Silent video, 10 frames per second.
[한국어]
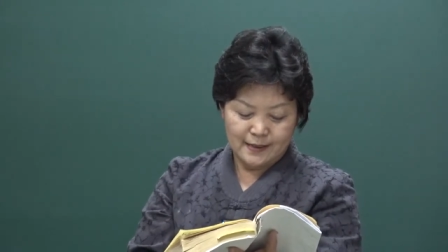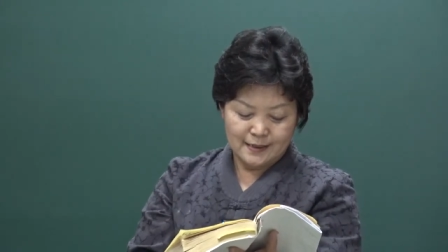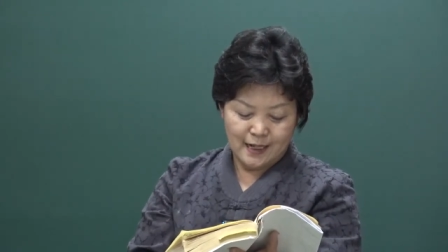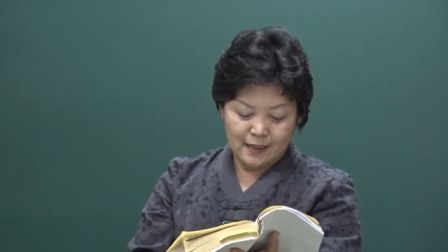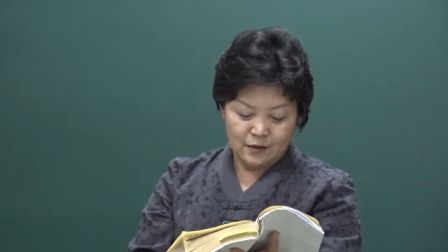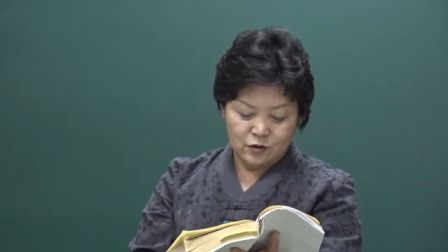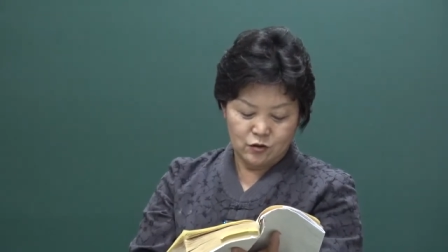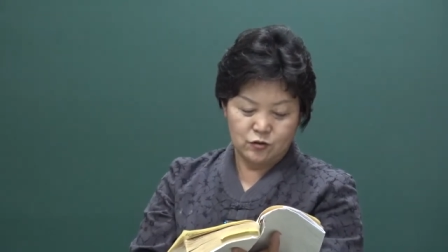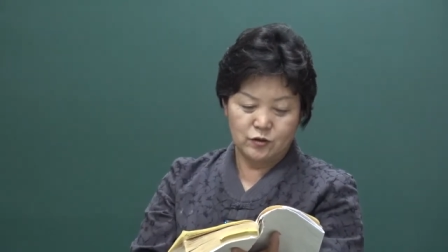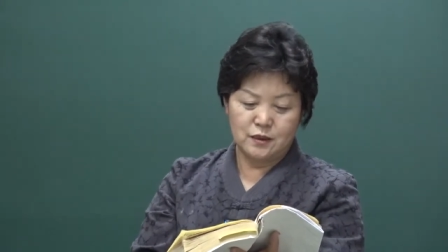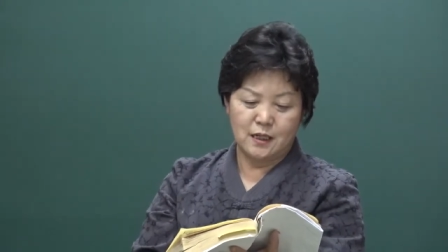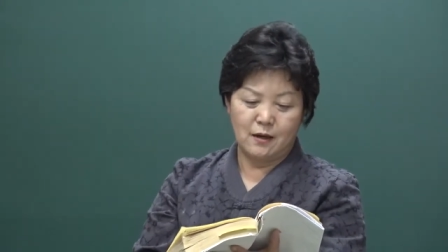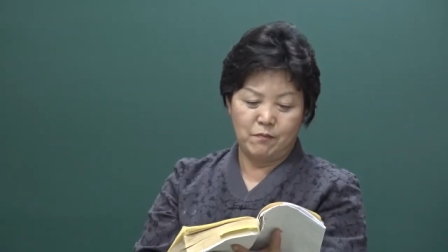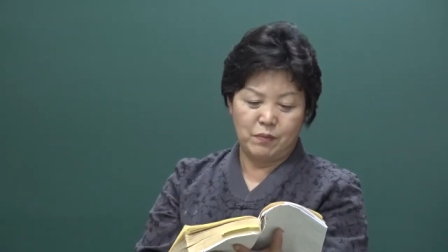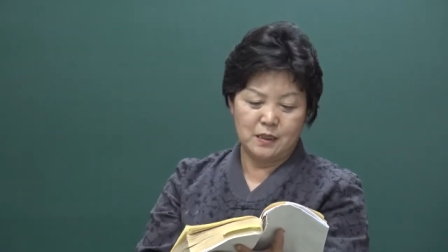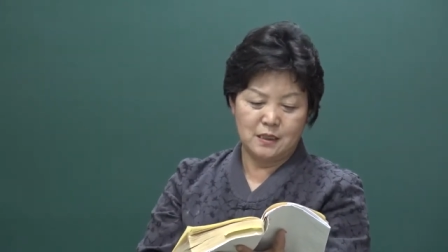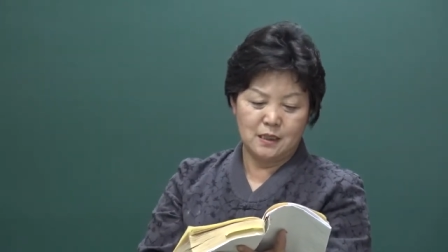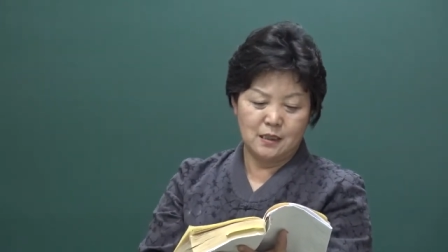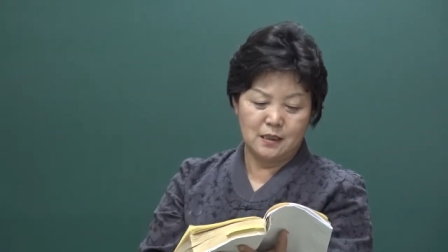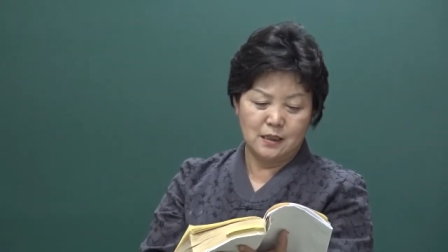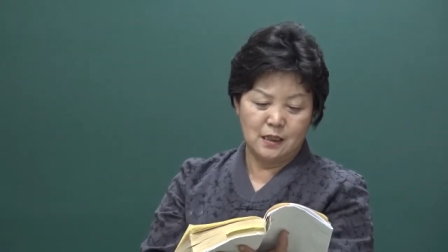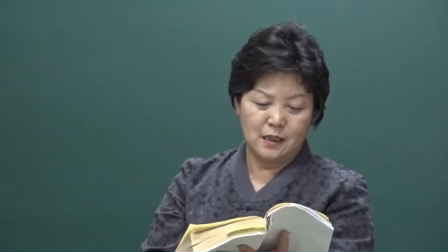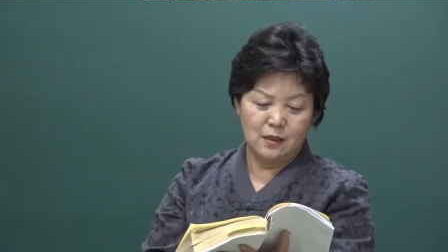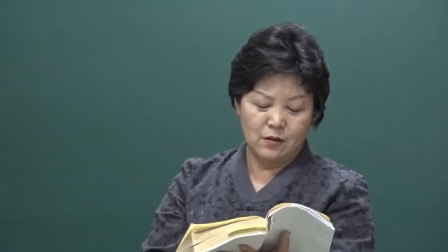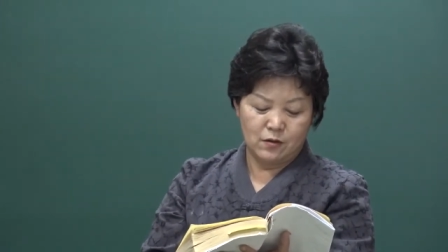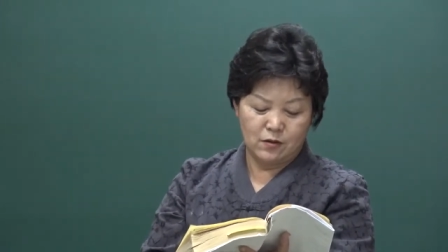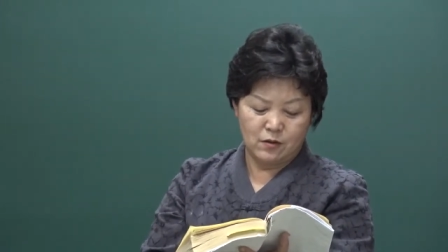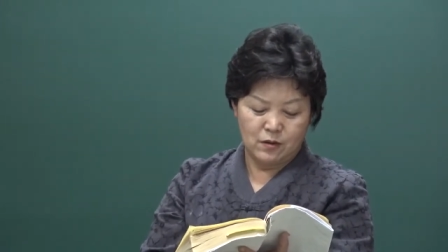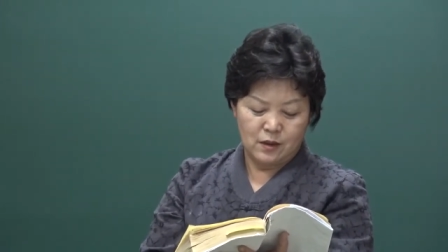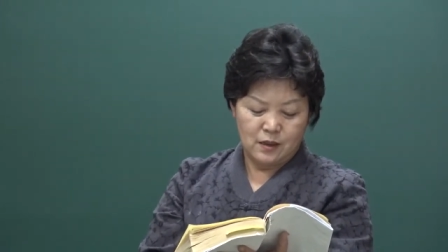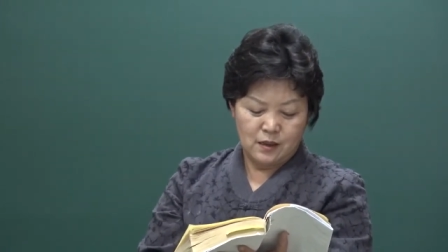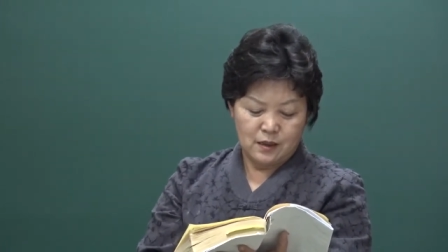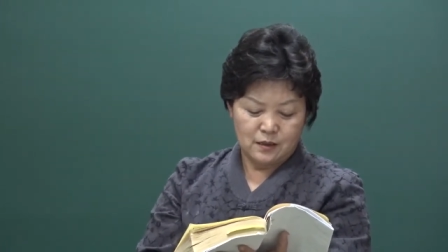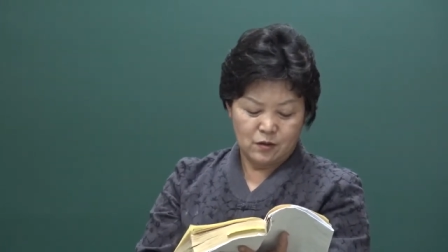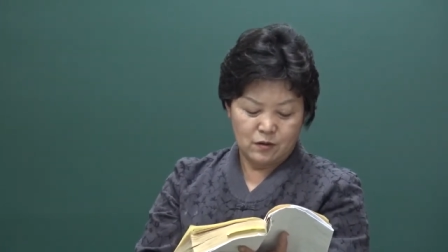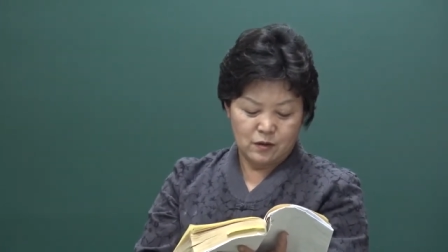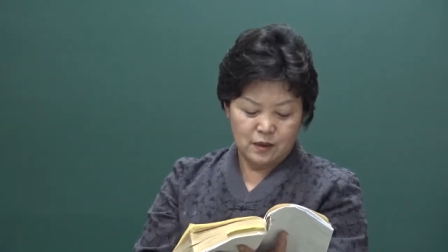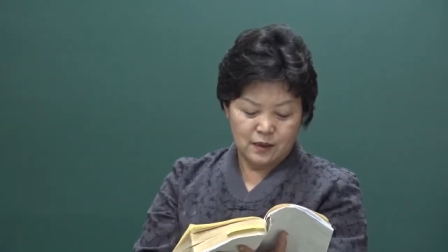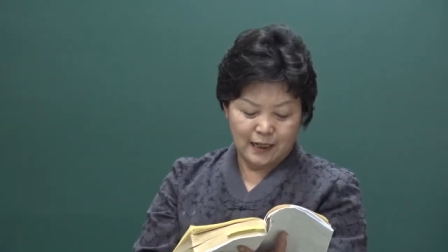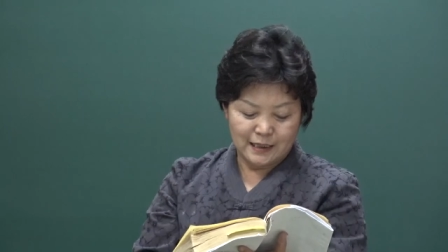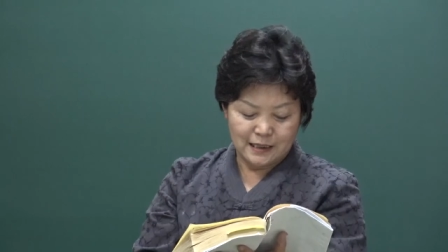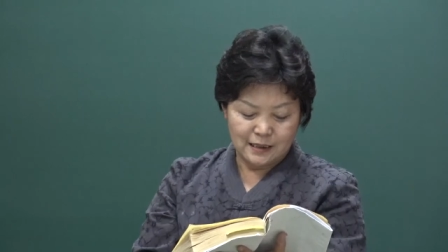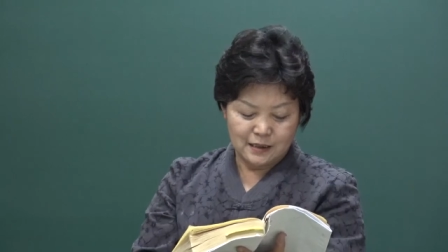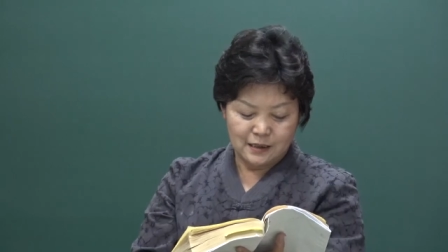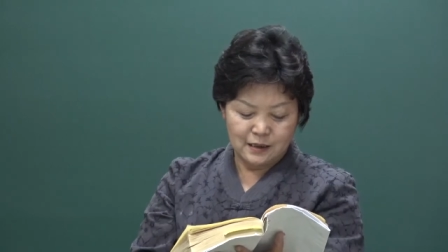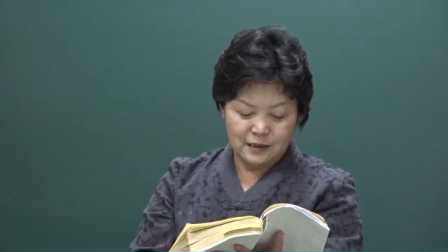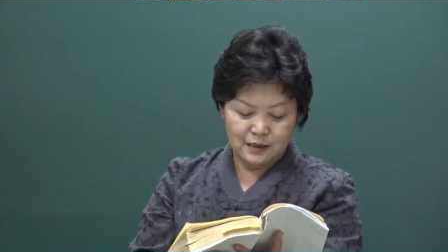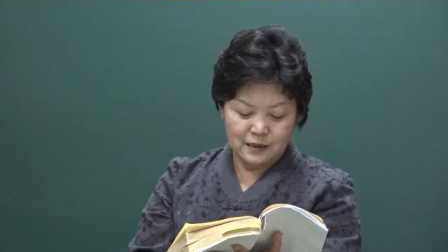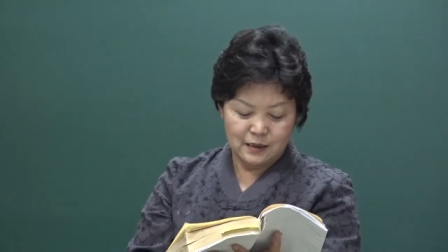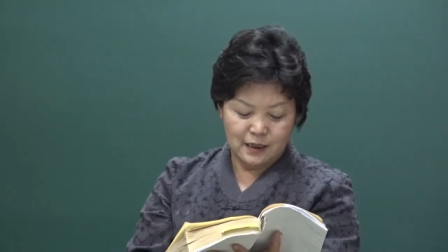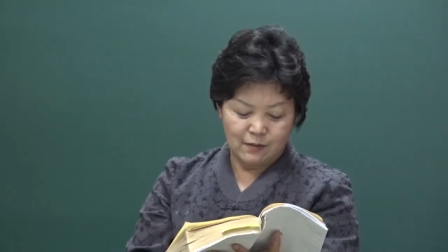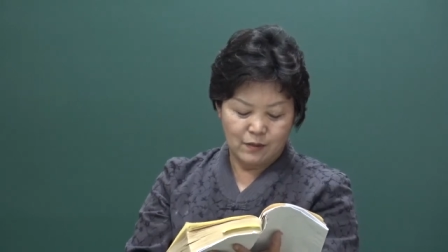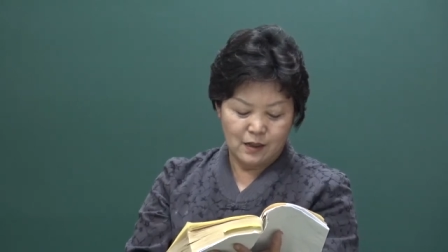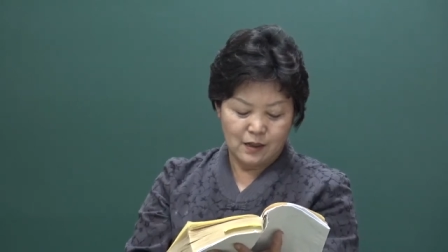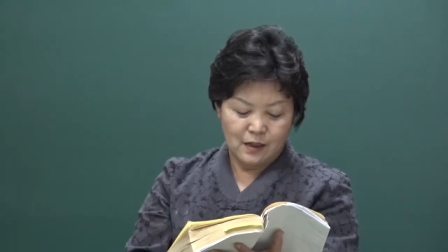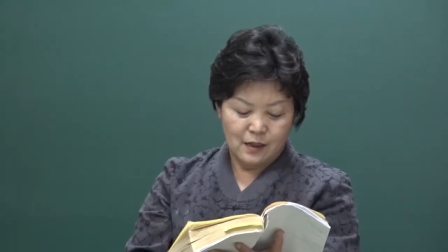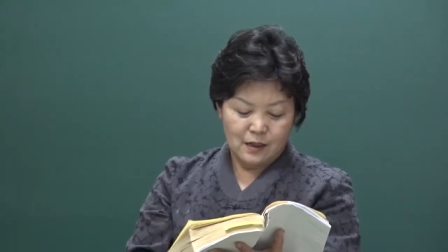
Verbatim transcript: 상류 제피지 의요 그래서 이거 아직은 그 다음에